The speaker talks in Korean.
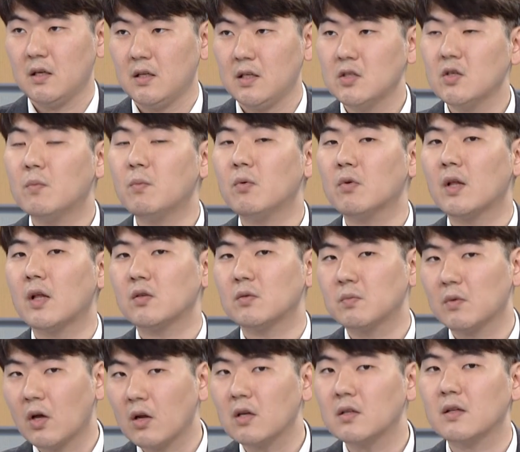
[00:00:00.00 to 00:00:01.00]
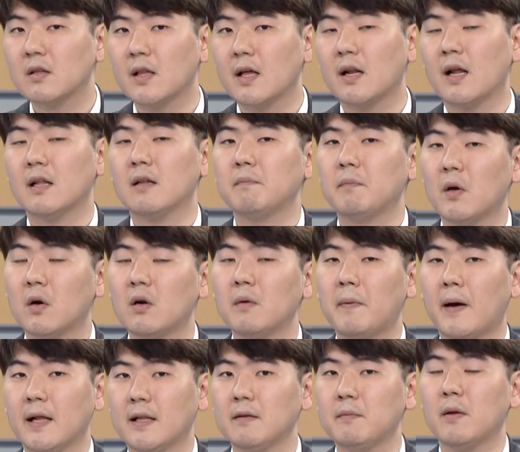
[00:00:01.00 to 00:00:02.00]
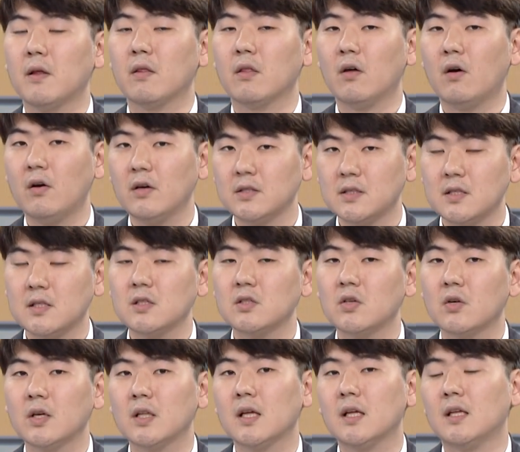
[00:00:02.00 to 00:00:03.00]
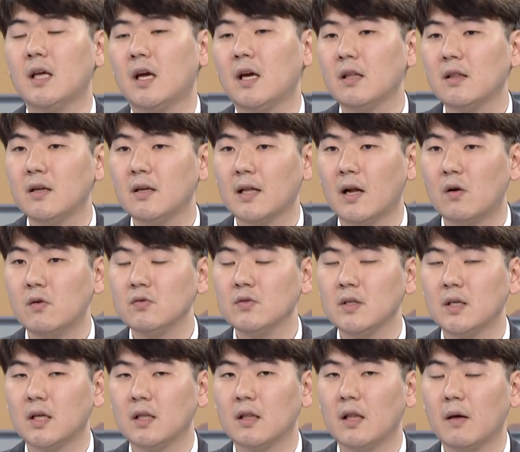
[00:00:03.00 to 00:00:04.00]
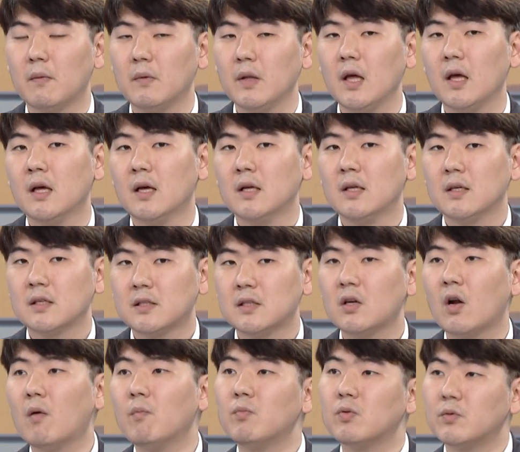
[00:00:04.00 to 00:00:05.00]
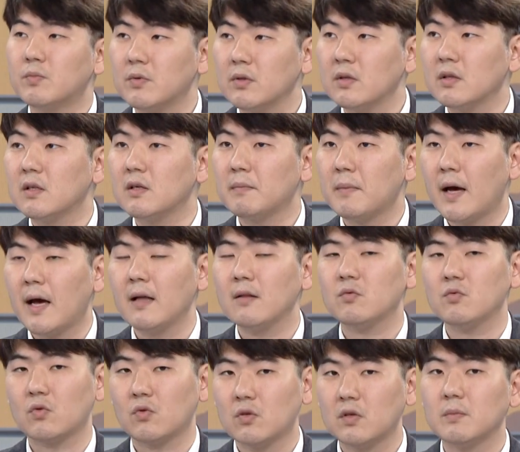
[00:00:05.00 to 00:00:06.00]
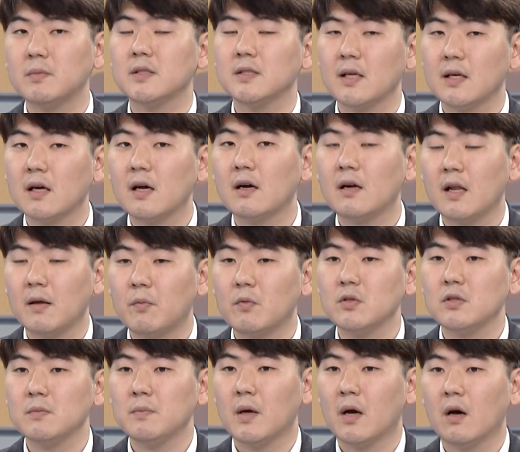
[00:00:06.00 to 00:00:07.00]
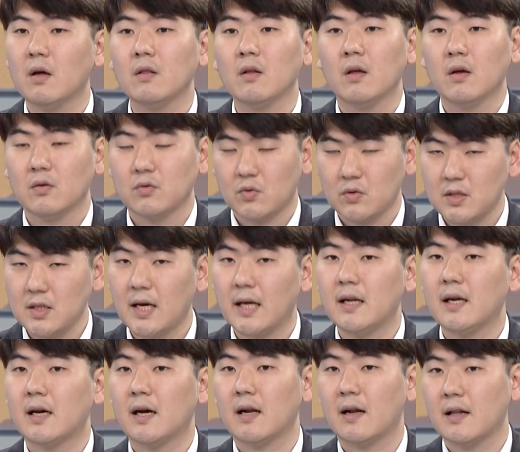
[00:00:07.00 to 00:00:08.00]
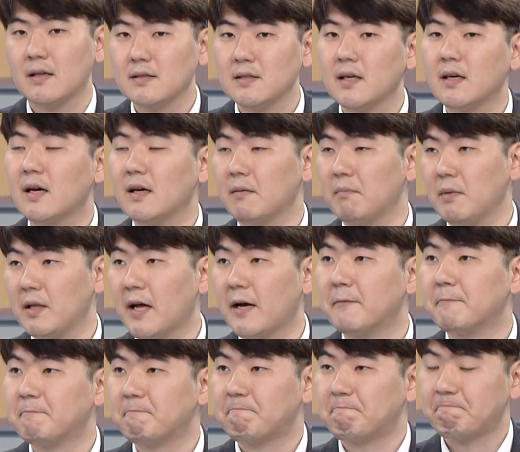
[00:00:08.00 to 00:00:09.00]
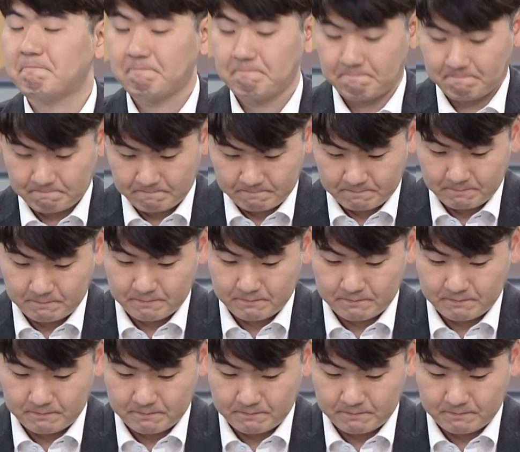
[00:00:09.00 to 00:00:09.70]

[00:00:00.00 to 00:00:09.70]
이전보다는 좀 떨어졌다라는 평을 받으면서 이제 실적에 대한 얘기들이 나올 수 있기 때문에 그런 부분들만 조금은 생각을 해보시면 좋지 않을까라는 생각입니다. 네, 그러면 이제